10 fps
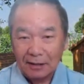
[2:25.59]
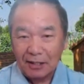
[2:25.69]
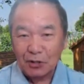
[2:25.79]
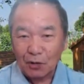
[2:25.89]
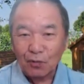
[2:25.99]

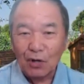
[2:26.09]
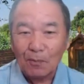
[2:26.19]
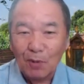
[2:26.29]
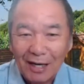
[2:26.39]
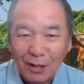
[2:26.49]
bây giờ bây giờ
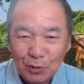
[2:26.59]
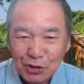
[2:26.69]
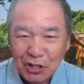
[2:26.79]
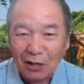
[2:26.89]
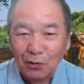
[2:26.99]
mọi luôn
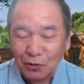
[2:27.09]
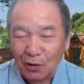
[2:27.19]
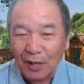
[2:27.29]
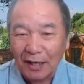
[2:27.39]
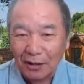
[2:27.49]
chia lù
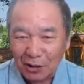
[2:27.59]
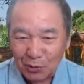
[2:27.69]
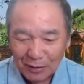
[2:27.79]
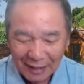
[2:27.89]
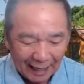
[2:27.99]
trong này nó cho
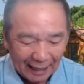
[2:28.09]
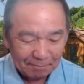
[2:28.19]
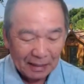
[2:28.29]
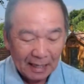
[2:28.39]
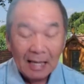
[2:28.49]
tôi thả
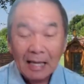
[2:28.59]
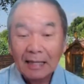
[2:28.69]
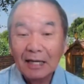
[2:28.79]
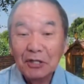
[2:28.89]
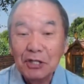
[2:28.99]

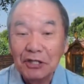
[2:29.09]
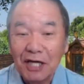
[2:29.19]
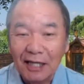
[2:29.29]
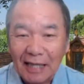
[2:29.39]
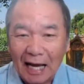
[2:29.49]
ta suy
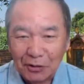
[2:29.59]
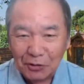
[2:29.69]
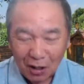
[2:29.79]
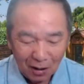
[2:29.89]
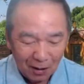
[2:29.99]
chia thả
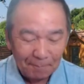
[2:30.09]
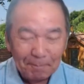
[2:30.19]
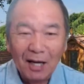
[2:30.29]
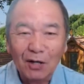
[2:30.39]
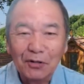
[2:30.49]
cho họ
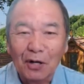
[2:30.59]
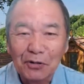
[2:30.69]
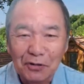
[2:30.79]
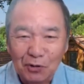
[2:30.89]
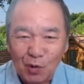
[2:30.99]
bé họ sáu
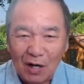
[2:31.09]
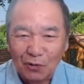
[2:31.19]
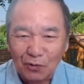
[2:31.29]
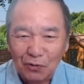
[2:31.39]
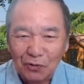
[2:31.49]
sự và
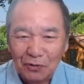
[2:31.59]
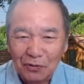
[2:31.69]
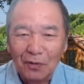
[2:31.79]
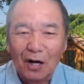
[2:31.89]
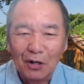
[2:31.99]
cô
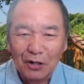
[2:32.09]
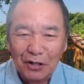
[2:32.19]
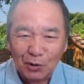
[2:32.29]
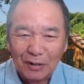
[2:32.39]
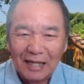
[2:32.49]
nó nói giờ
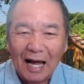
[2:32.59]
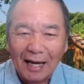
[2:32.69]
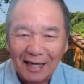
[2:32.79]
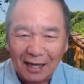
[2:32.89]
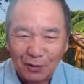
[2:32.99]
cho tôi
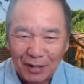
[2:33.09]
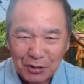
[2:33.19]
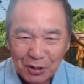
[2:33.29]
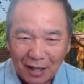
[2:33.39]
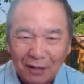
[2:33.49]
thả thẻ rồi này
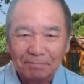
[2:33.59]
rồi